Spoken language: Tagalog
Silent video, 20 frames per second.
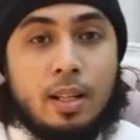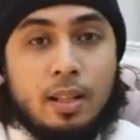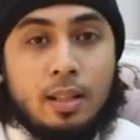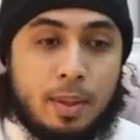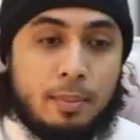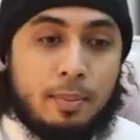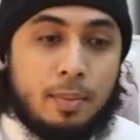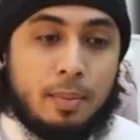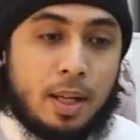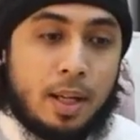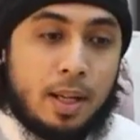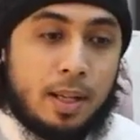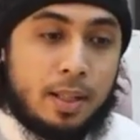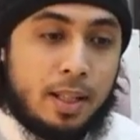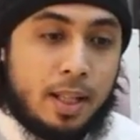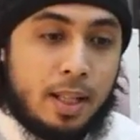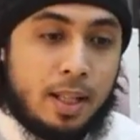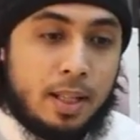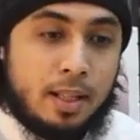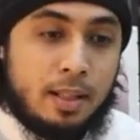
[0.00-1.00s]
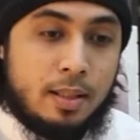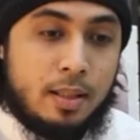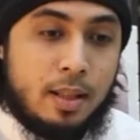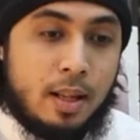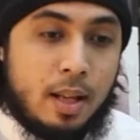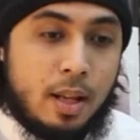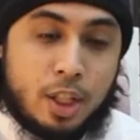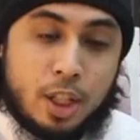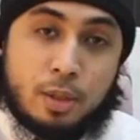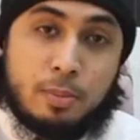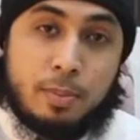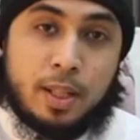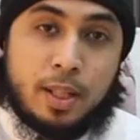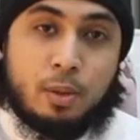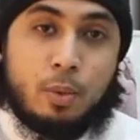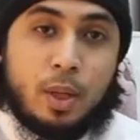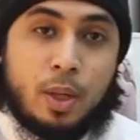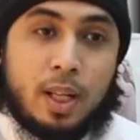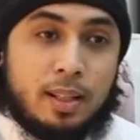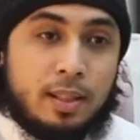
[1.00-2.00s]
Ma, uh, talagang
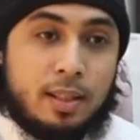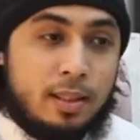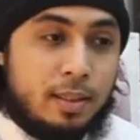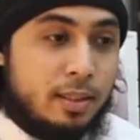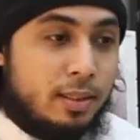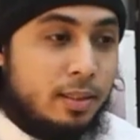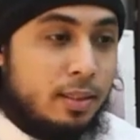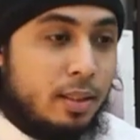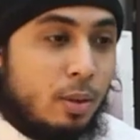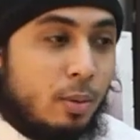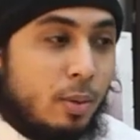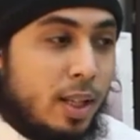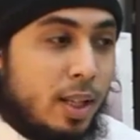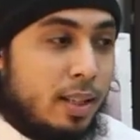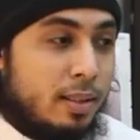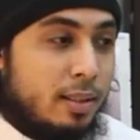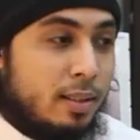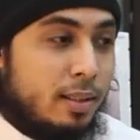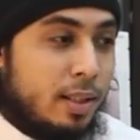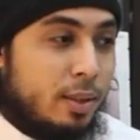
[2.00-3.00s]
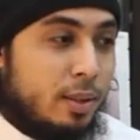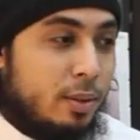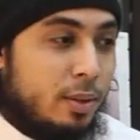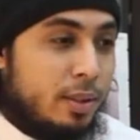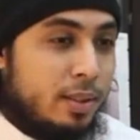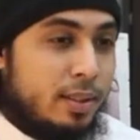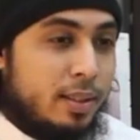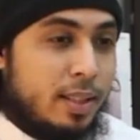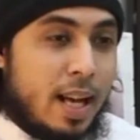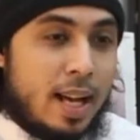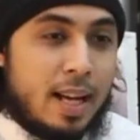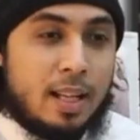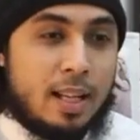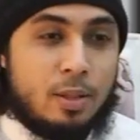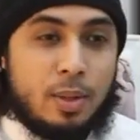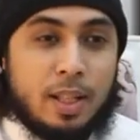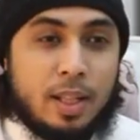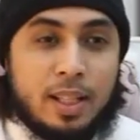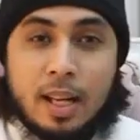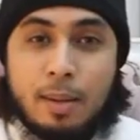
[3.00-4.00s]
judgment, walang walang ano,
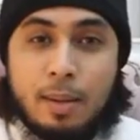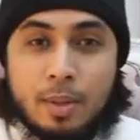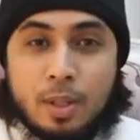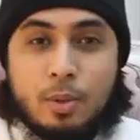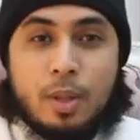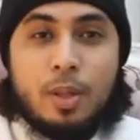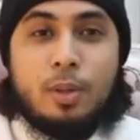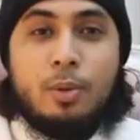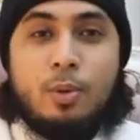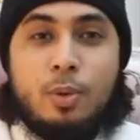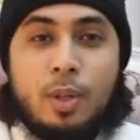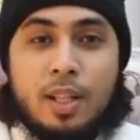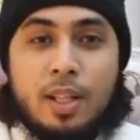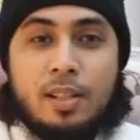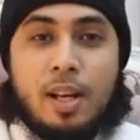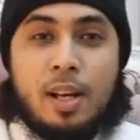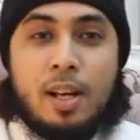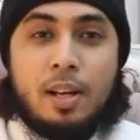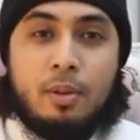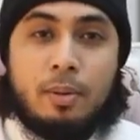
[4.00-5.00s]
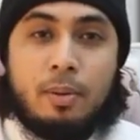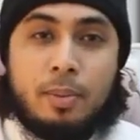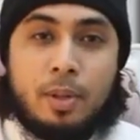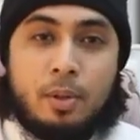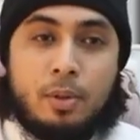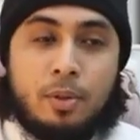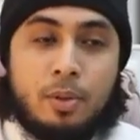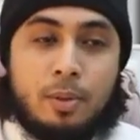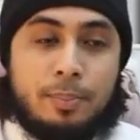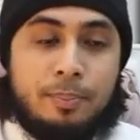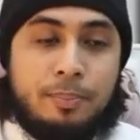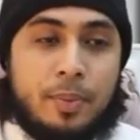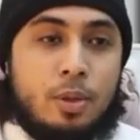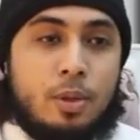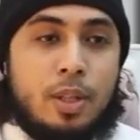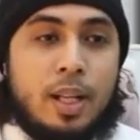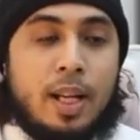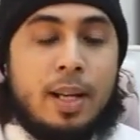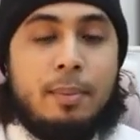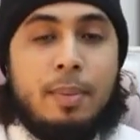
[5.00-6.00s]
takas, walang labis, walang kulang sa araw ng paghukom.
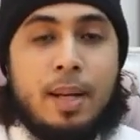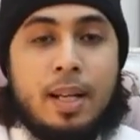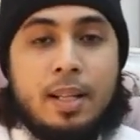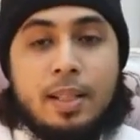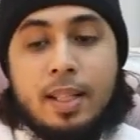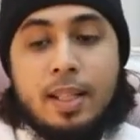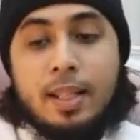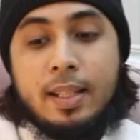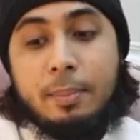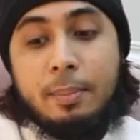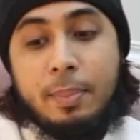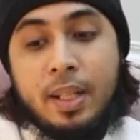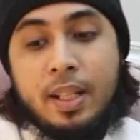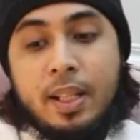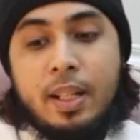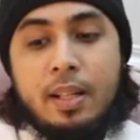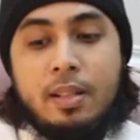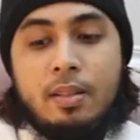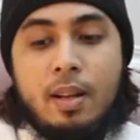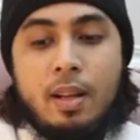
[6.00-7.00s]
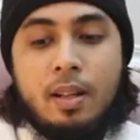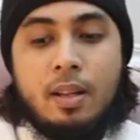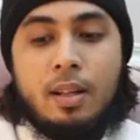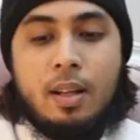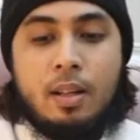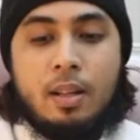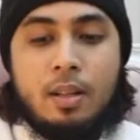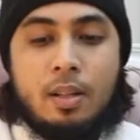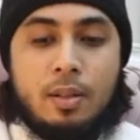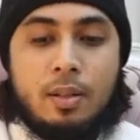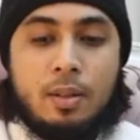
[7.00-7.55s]
So nakaba, nakadepende na yun sa Allah.